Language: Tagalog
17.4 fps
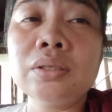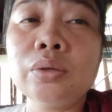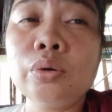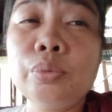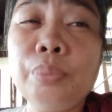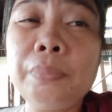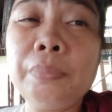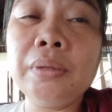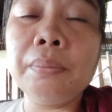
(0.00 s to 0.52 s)

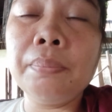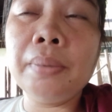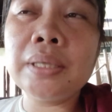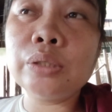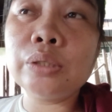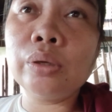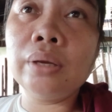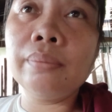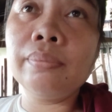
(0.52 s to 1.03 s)
So, 50
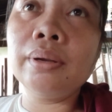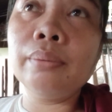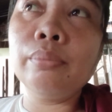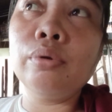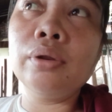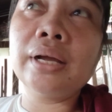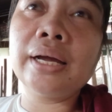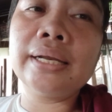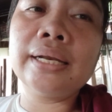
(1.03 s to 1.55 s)
peso every
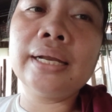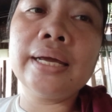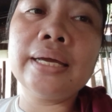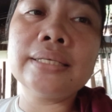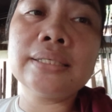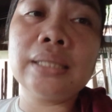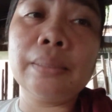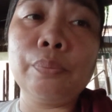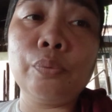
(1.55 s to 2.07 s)

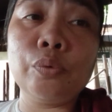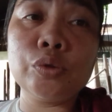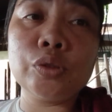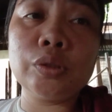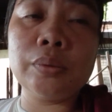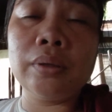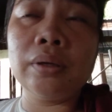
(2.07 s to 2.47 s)
vulcanized. Tapos,